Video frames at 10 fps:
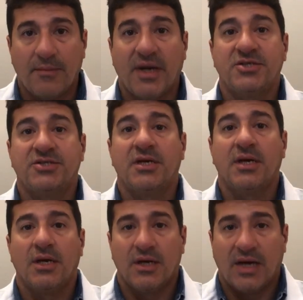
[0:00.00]
Mas
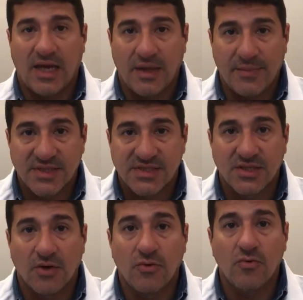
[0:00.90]
a
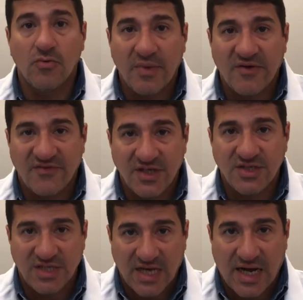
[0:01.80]
repetição uma vez
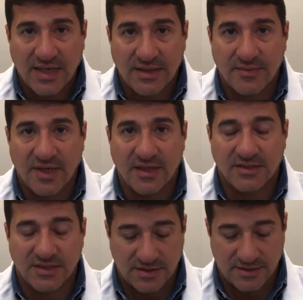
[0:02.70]

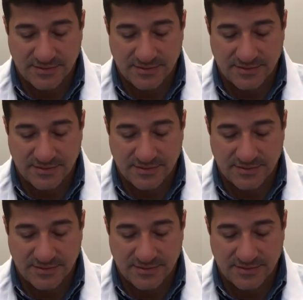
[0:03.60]
diariamente.